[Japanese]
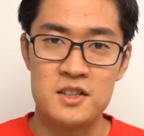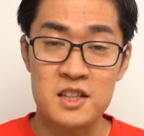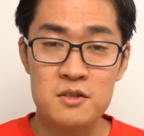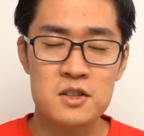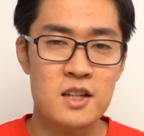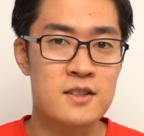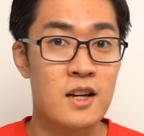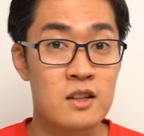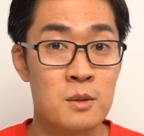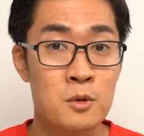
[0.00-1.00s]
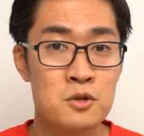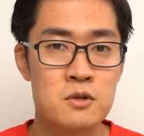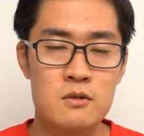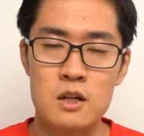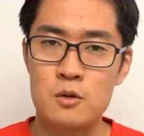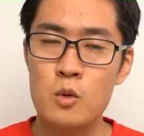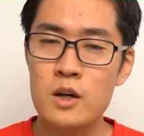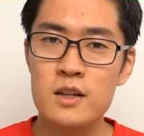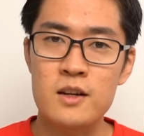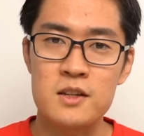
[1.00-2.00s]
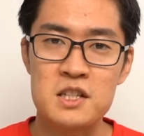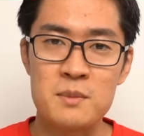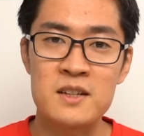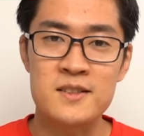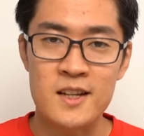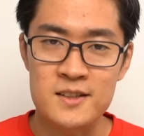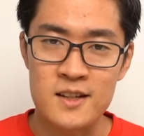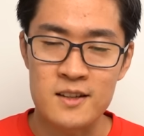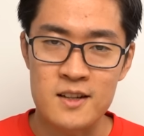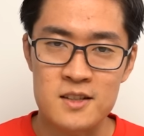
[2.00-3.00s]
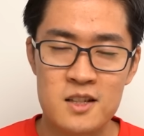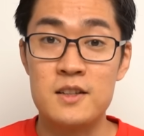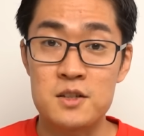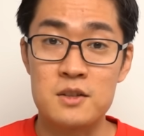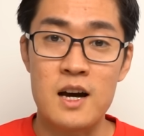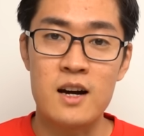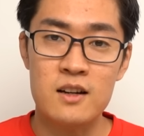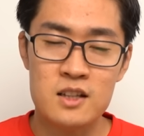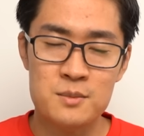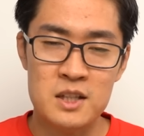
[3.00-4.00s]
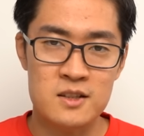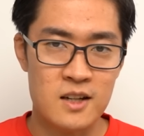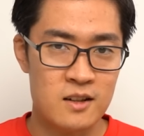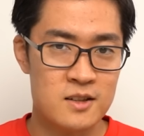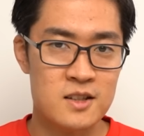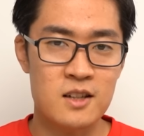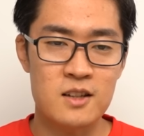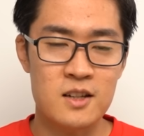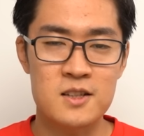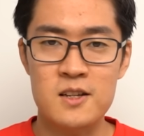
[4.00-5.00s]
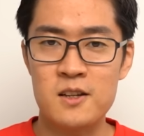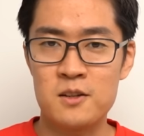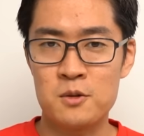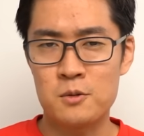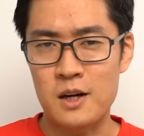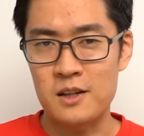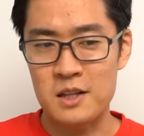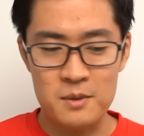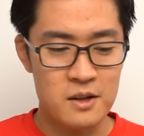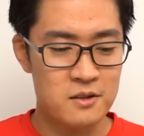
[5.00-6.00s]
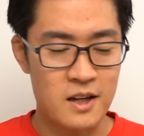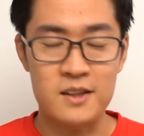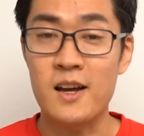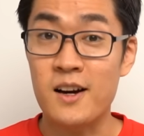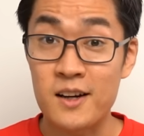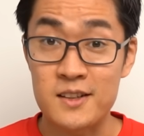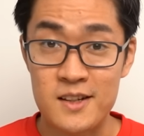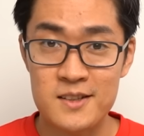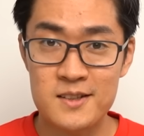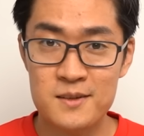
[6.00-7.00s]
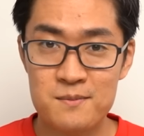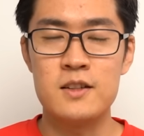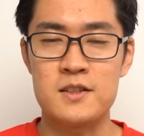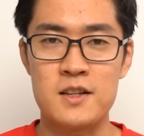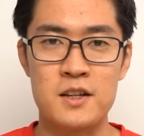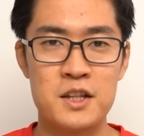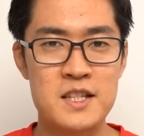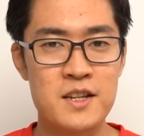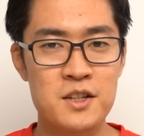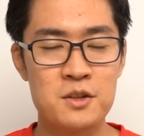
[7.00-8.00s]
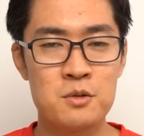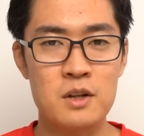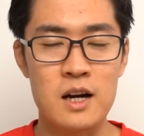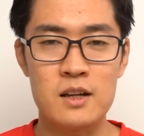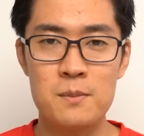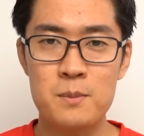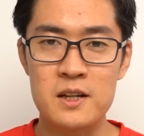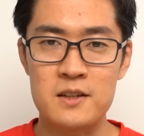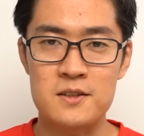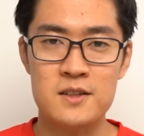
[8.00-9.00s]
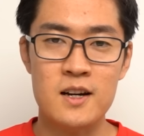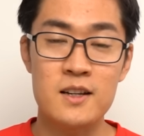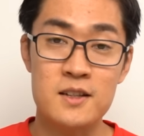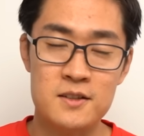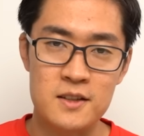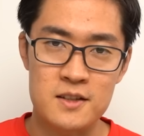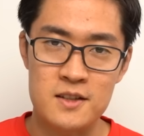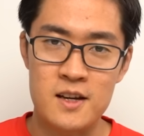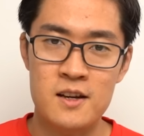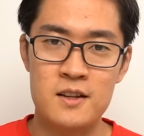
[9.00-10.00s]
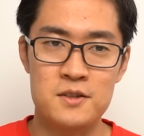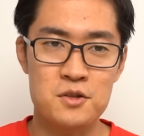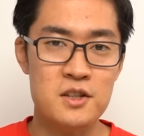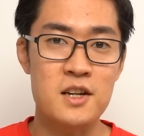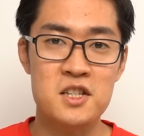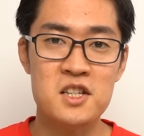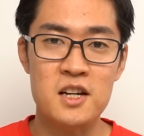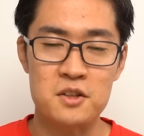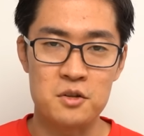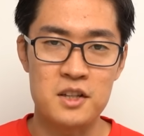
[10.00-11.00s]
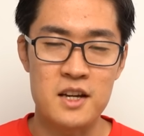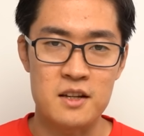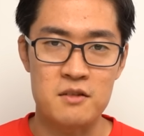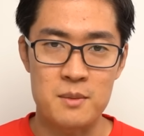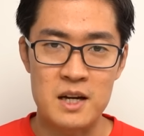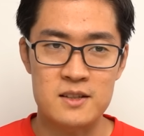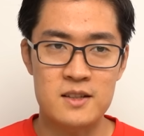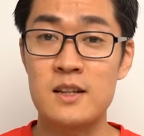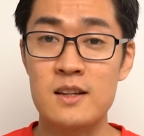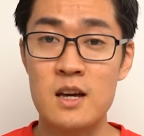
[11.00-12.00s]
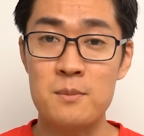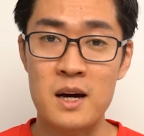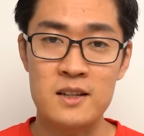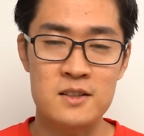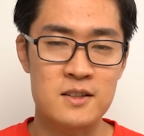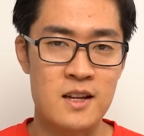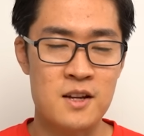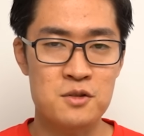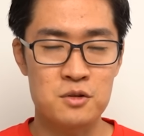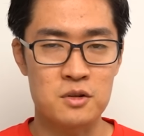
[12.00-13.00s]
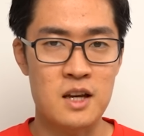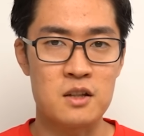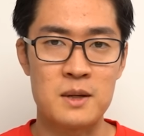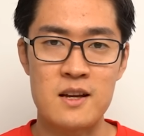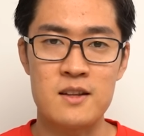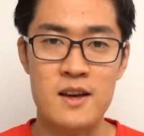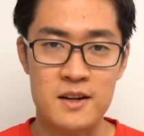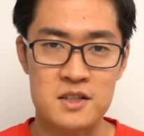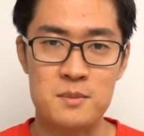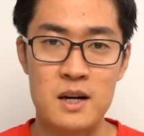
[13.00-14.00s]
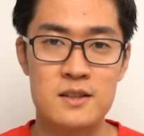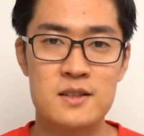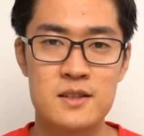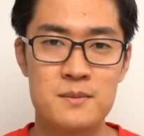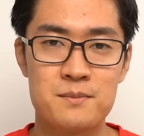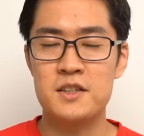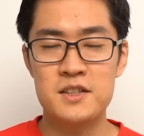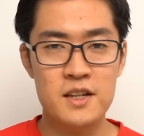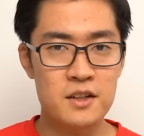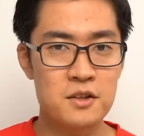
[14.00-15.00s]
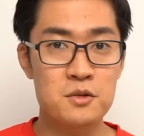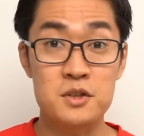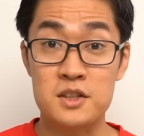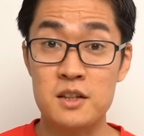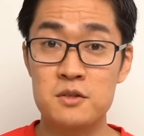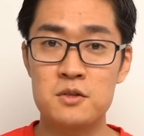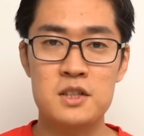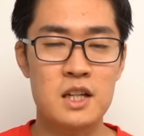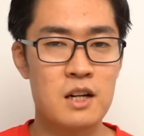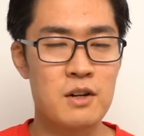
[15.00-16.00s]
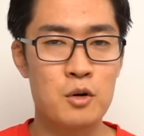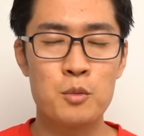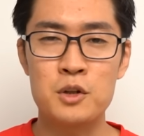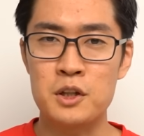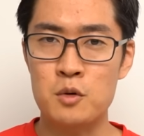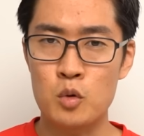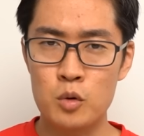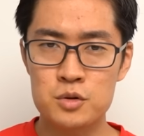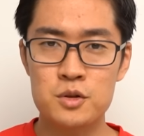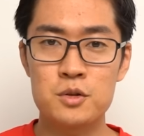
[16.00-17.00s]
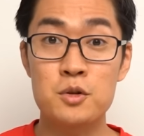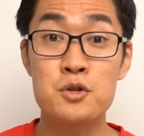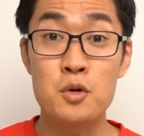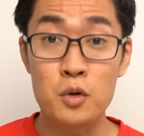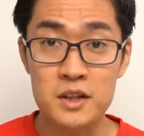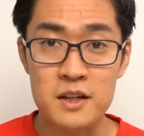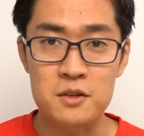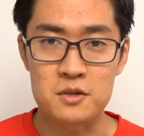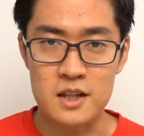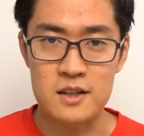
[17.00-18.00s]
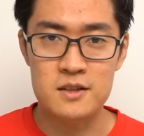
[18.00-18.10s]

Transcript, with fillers: 自作した3段モジュールは合計で1万3000円です。ですのであらかじめスタックされた既製品の方が2倍くらい高いですね。既製品の方がやっぱり使いやすいですね。そしてしっかりと冷えてくれます。だいたいマイナス70度程度まで低下します。既製品と自作の違いは主に構造と消費電力で